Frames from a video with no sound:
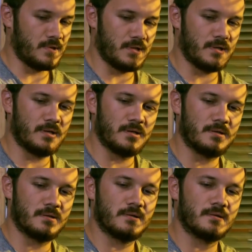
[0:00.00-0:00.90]
Ee,
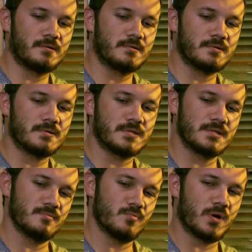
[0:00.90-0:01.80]

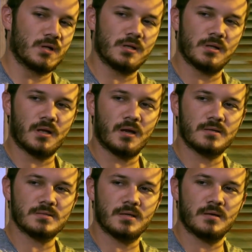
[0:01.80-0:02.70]
sizin bu kadınla
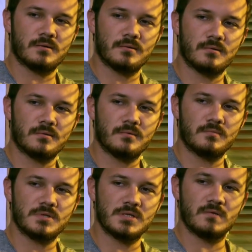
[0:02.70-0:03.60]
aranızda
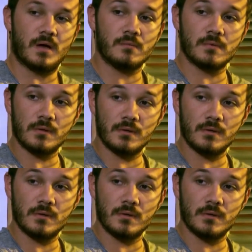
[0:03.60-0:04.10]
bir şey var mı?